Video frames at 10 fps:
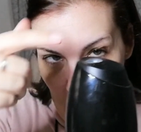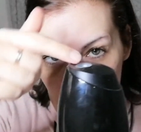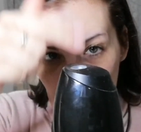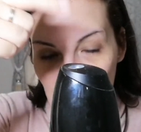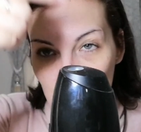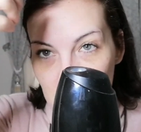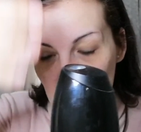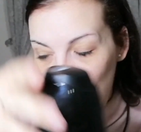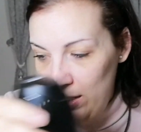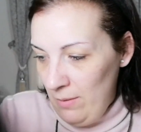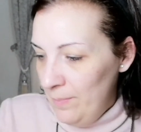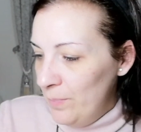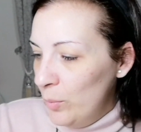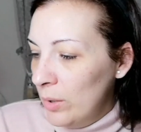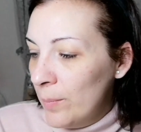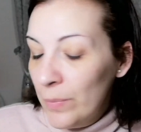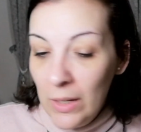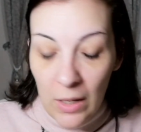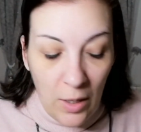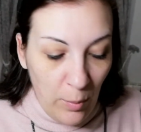que sale el humillo de aquí. Bueno,
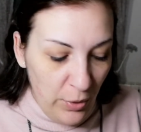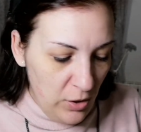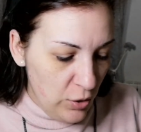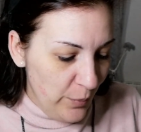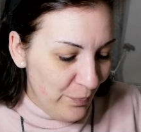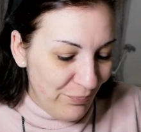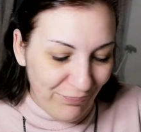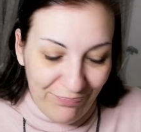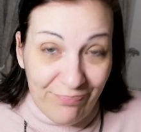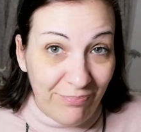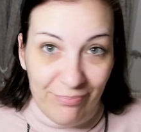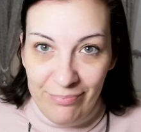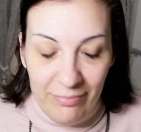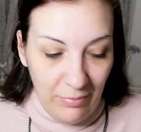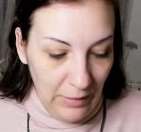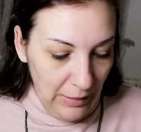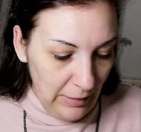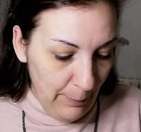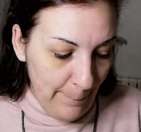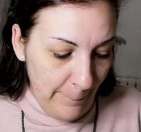pues eso.
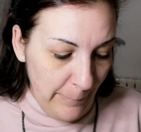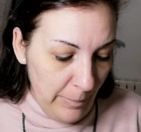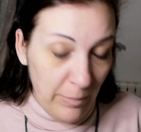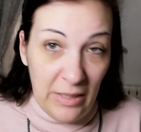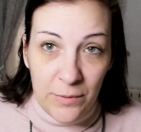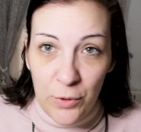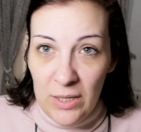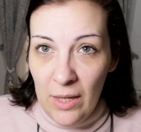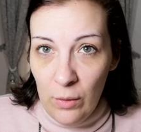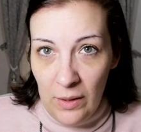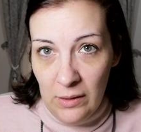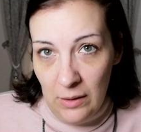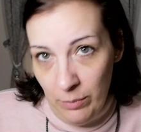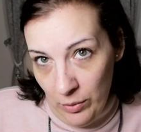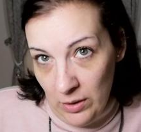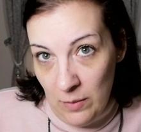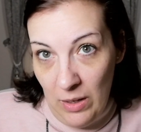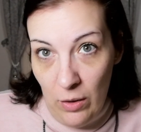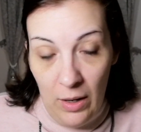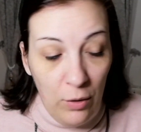Mm, me he esfoliado antes, porque se
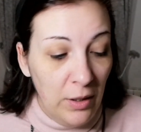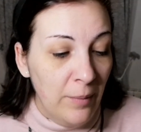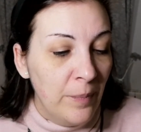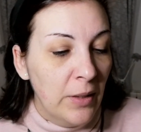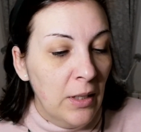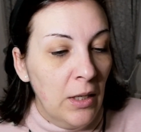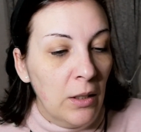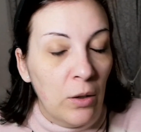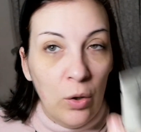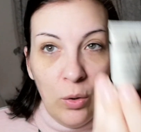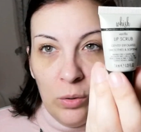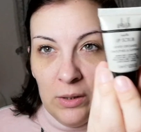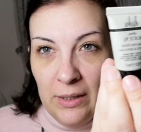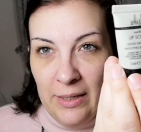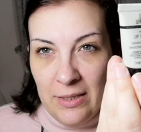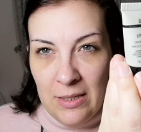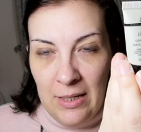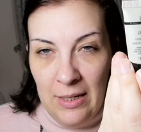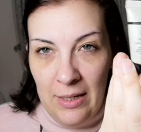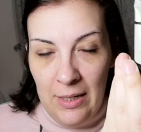me ha ido la olla, con
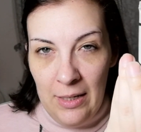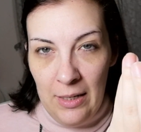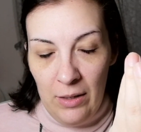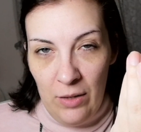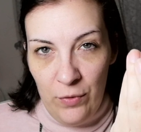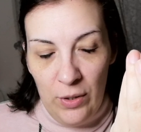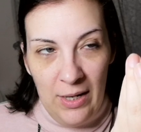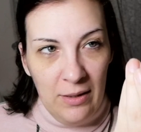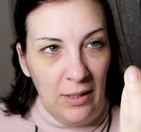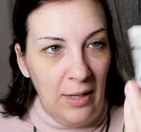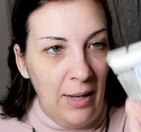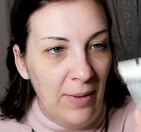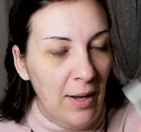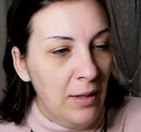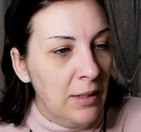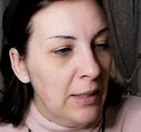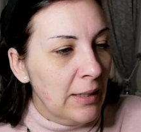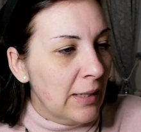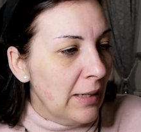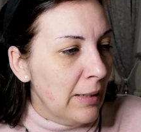este esfoliante labial
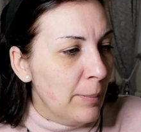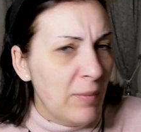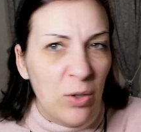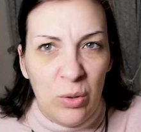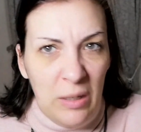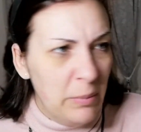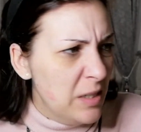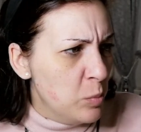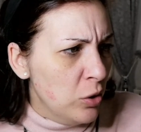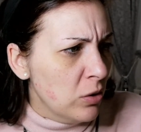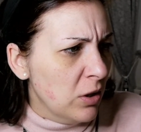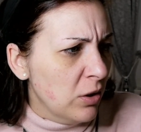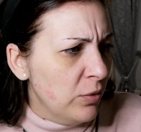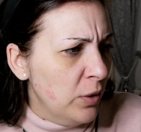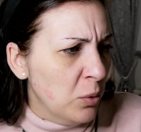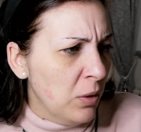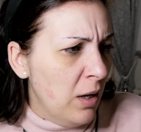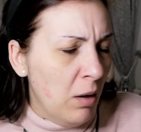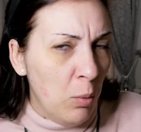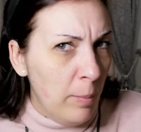que me vino una Beastbox, creo que fue
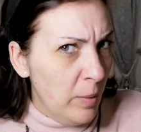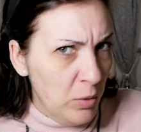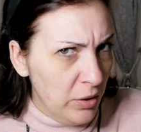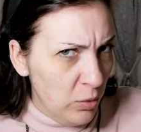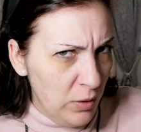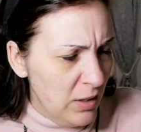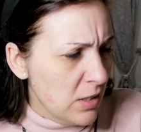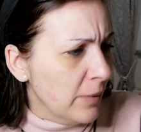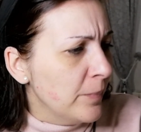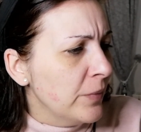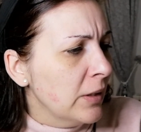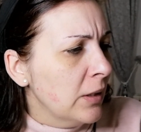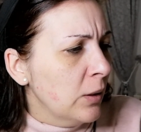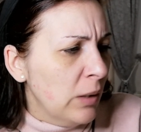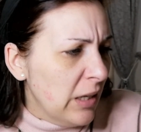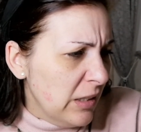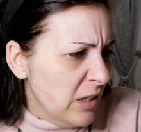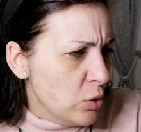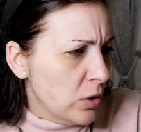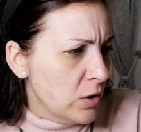una Guapabox, en alguna de esas. Una
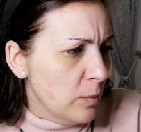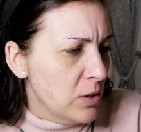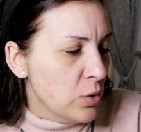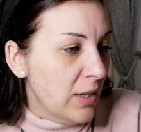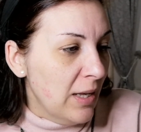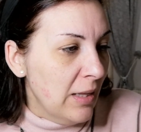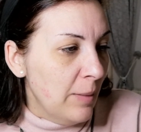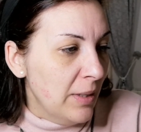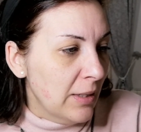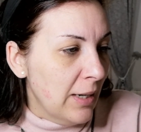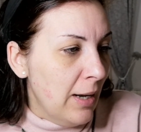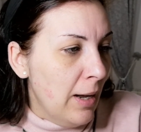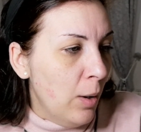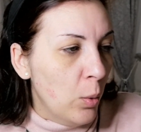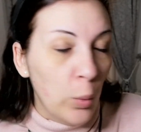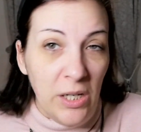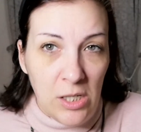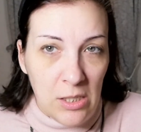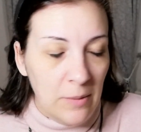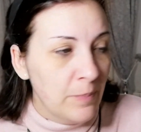cajita de suscripción mensual. Es de la marca
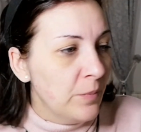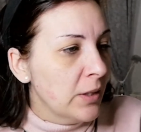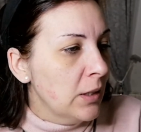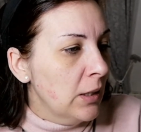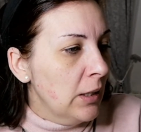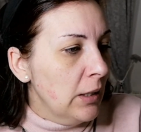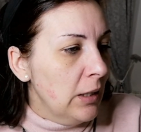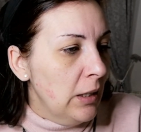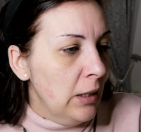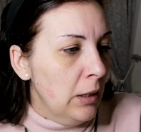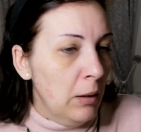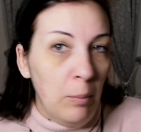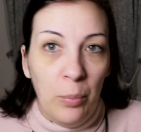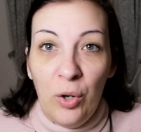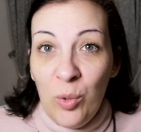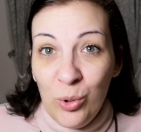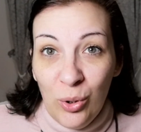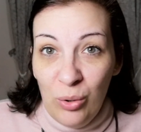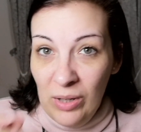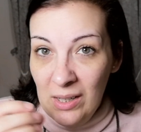Wish. Y pues como
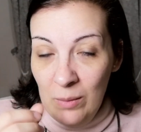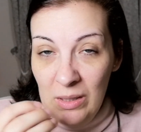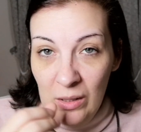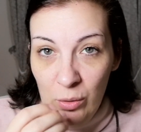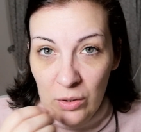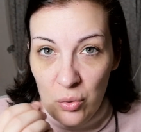todo, una cremita con